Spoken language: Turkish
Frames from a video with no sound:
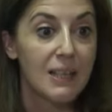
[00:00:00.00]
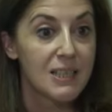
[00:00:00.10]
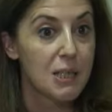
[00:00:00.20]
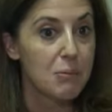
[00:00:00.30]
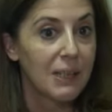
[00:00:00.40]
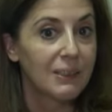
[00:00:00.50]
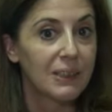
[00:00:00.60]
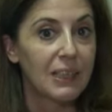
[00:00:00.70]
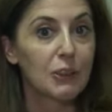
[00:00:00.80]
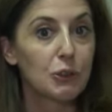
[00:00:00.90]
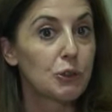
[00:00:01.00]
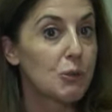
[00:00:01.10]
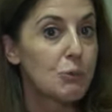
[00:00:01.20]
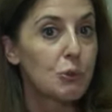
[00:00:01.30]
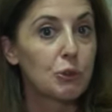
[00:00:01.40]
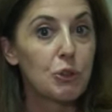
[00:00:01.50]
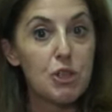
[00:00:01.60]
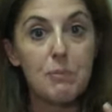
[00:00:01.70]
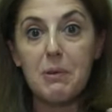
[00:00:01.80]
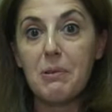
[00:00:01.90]
Ayrıca herkes bunu duymuş
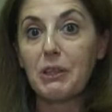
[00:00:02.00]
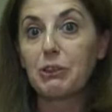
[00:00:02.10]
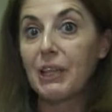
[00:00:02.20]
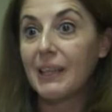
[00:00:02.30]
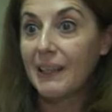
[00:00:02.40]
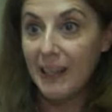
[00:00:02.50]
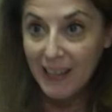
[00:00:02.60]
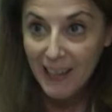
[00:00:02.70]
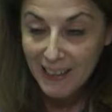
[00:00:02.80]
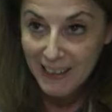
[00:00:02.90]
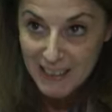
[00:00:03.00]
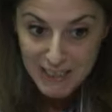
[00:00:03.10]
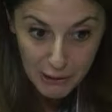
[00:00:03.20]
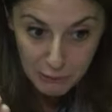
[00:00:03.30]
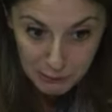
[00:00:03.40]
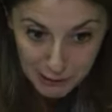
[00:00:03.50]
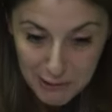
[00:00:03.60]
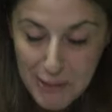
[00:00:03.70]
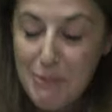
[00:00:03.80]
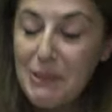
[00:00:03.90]
olacak. Ben de kürtaj yaptırdım
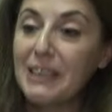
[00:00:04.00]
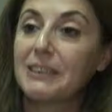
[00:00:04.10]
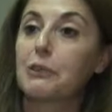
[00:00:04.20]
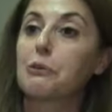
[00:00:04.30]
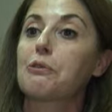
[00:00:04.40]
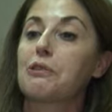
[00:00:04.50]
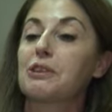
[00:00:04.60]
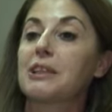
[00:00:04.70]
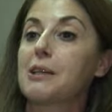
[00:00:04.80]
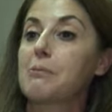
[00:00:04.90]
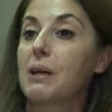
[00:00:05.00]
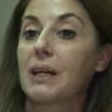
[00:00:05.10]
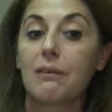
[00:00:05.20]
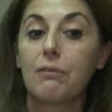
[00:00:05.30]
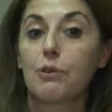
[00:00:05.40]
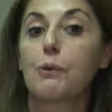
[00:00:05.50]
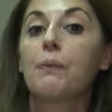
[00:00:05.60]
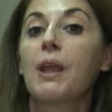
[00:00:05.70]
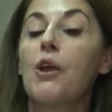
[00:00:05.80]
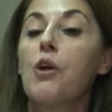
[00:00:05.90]
ve sonrasında kendimi çok
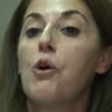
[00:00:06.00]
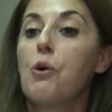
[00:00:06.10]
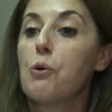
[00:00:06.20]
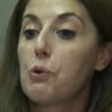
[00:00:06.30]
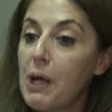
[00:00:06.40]
rahatlamış hissettim.